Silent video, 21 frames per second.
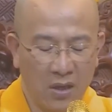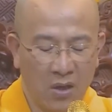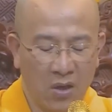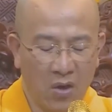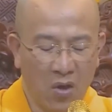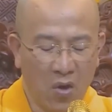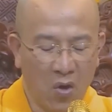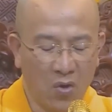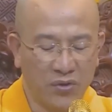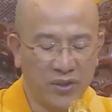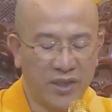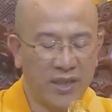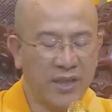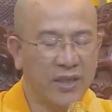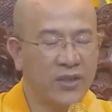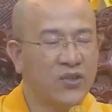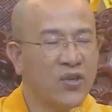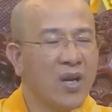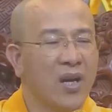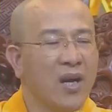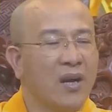Hộ trì
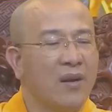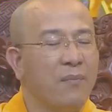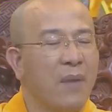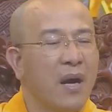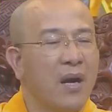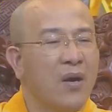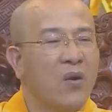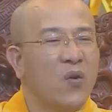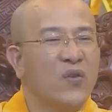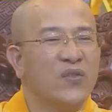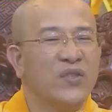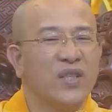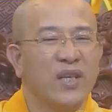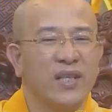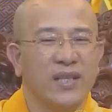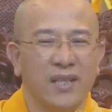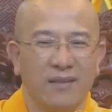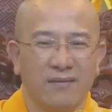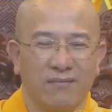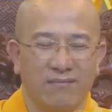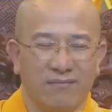cho các bậc có giới
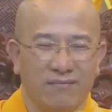đức.